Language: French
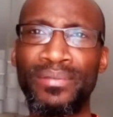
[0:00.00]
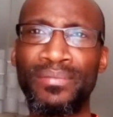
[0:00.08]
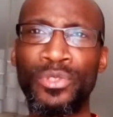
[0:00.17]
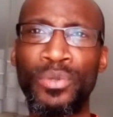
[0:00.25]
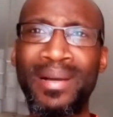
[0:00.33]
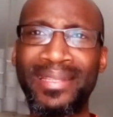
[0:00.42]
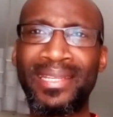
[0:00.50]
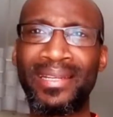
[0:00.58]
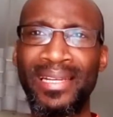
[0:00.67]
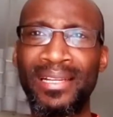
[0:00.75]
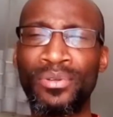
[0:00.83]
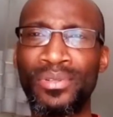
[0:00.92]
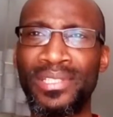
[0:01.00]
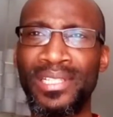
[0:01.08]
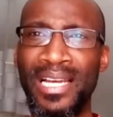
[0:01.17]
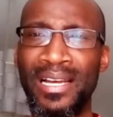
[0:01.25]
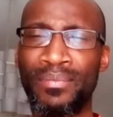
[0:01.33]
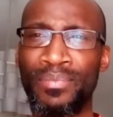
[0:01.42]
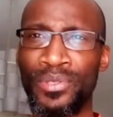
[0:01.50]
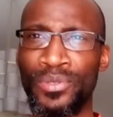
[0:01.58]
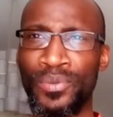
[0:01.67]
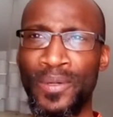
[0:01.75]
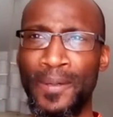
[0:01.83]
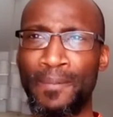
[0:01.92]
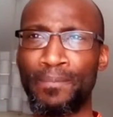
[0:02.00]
du matériel dont il a besoin.